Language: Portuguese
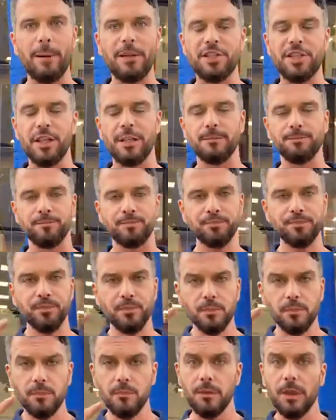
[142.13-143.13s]
Vou repetir.
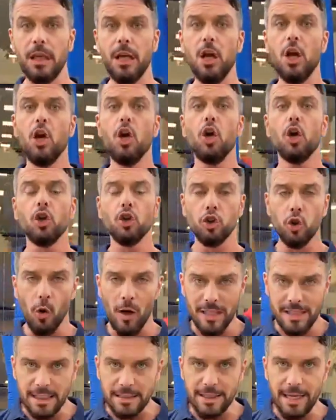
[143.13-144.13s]

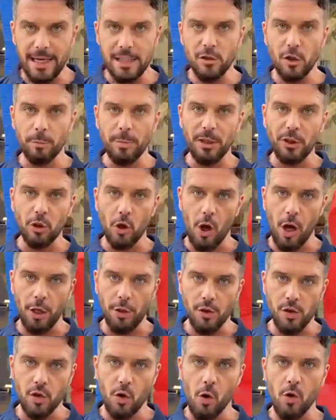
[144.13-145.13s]
Dois e três
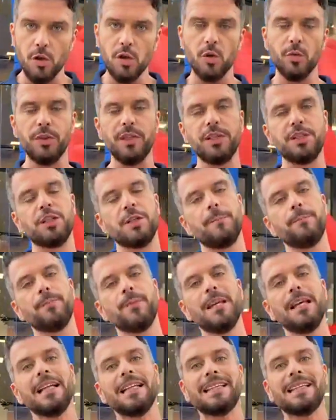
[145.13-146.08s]
dormitórios com suíte.